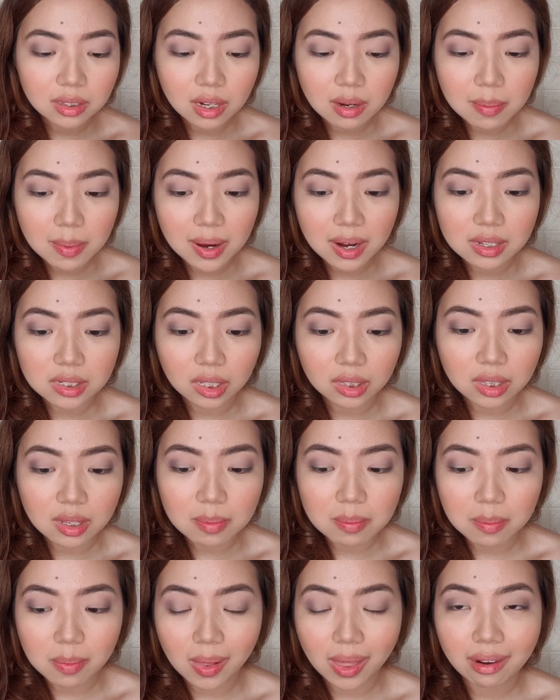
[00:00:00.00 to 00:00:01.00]
jadi pada saat
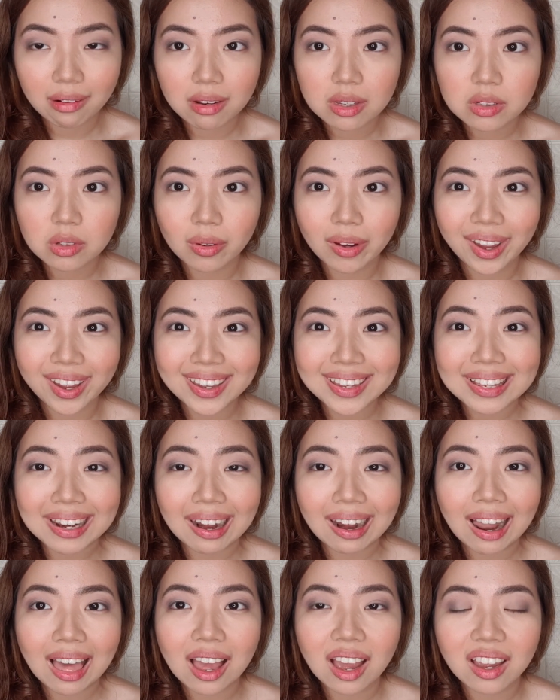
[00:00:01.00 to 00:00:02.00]
di blend langsung kayak
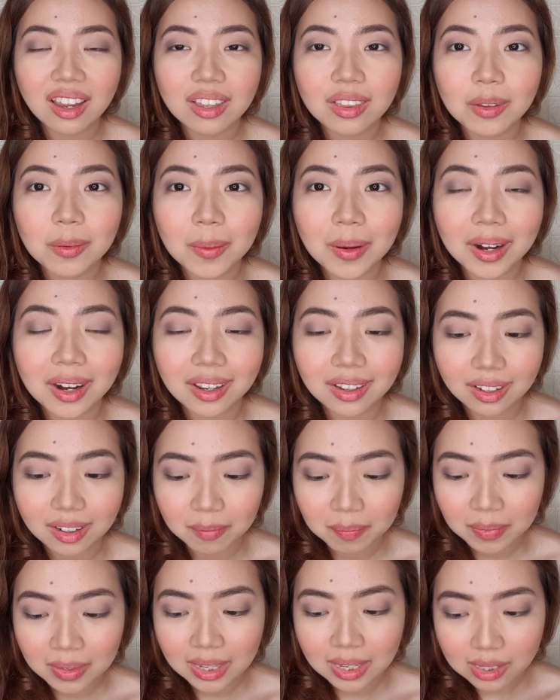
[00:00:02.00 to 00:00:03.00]
hilang gitu warnanya